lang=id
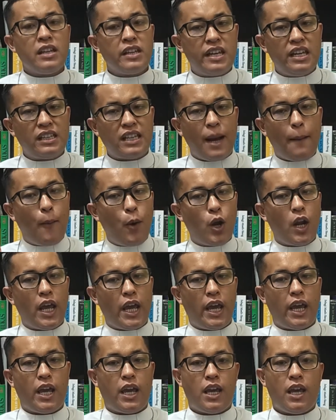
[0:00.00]
Kita
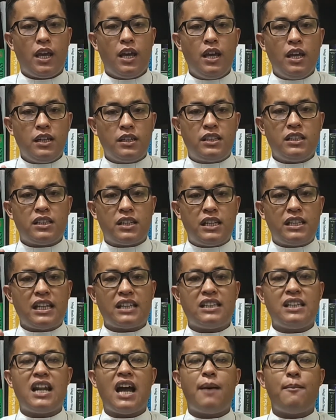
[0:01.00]
boleh kita
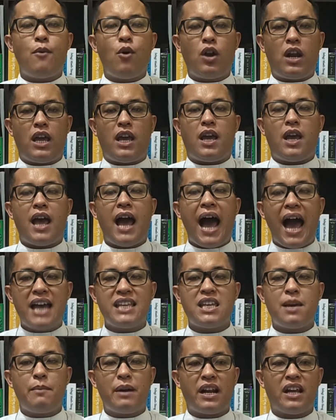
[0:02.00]
tidak boleh
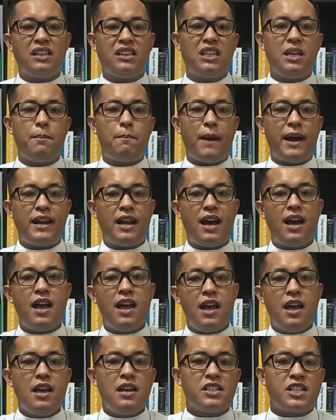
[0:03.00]
hanya berhenti pada
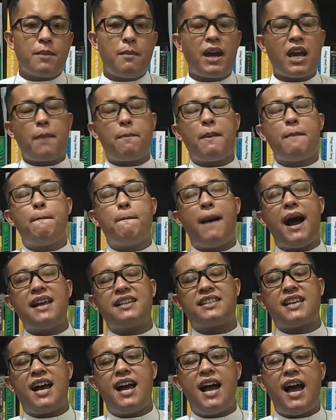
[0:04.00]
sebagai
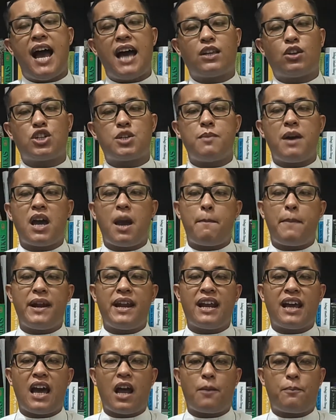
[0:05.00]
pembaca atau sebagai
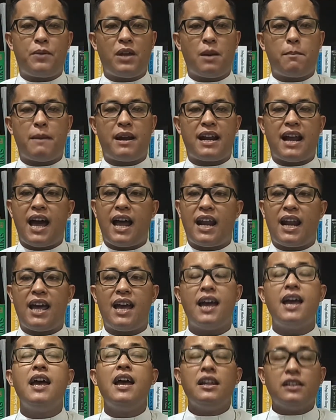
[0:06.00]
pendengar firman Allah
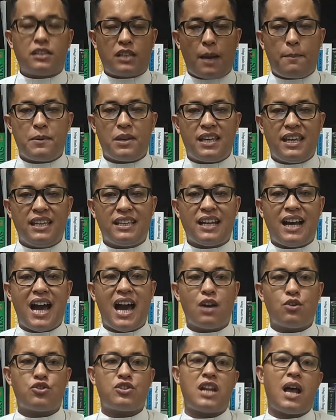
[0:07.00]
tapi kita
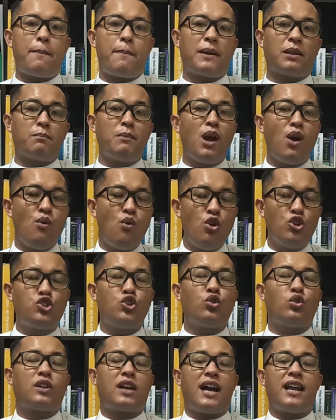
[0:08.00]
harus dapat
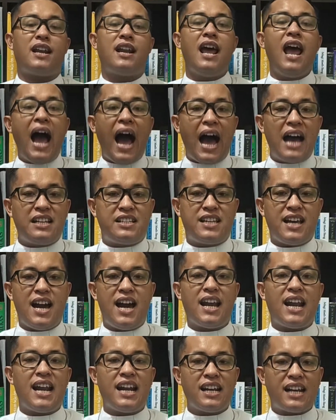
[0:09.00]
mewujudkan
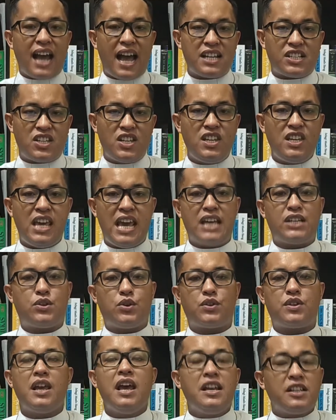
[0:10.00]
ajaran kasih
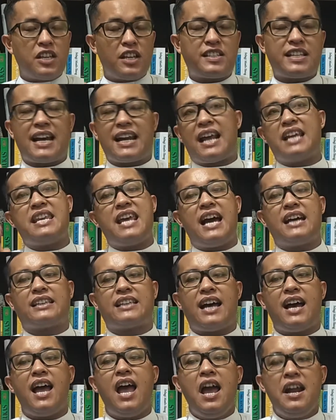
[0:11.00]
Yesus secara
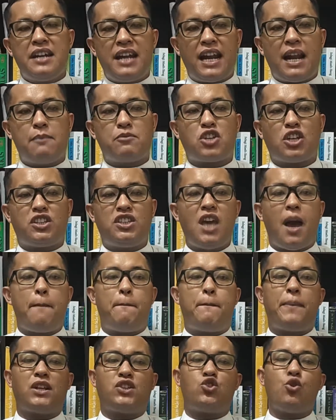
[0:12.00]
nyata dalam
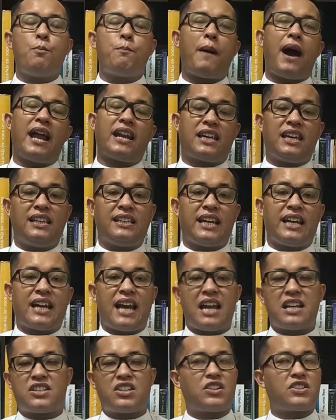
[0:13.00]
setiap perjumpaan kita
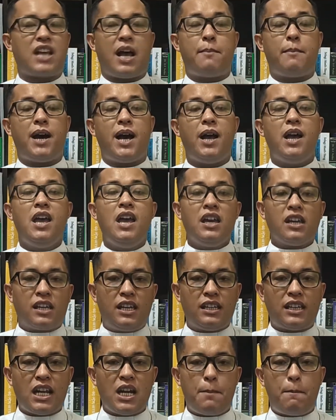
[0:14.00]
dengan sesama.
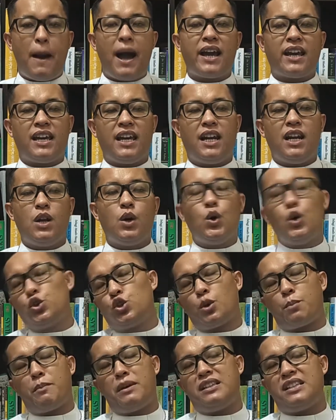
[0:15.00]
Kita dipanggil
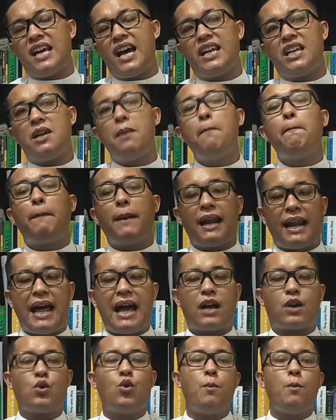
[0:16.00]
untuk menjadi
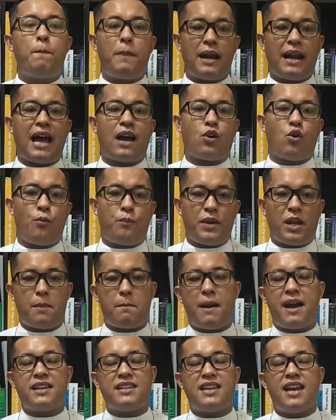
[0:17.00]
pelaku-pelaku
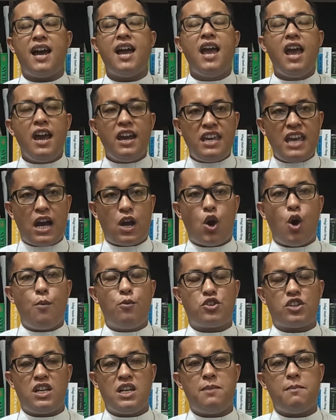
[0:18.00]
firman-Nya.
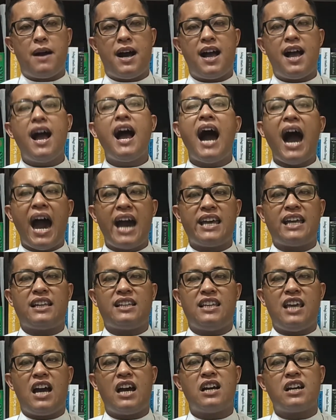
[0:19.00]
Yakobus 5 ayat
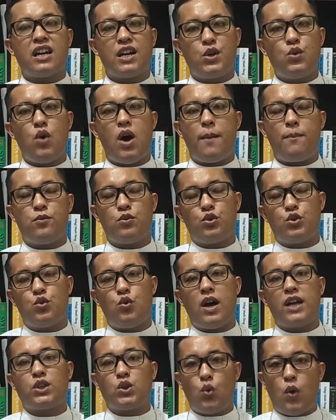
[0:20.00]
yang ke-22.
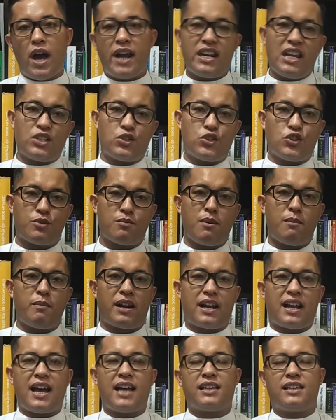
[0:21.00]
Tuhan Yesus
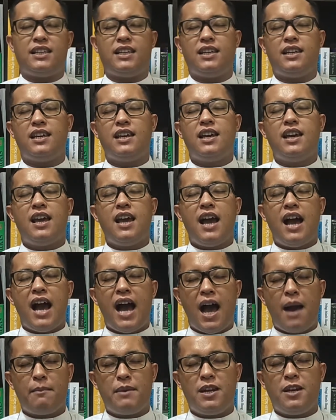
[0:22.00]
memberkati.
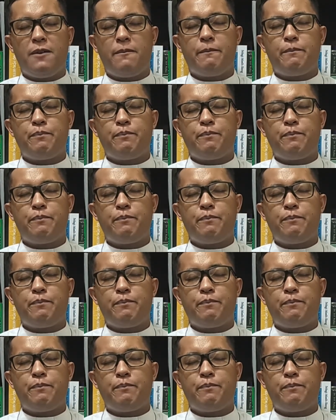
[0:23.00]
Amin.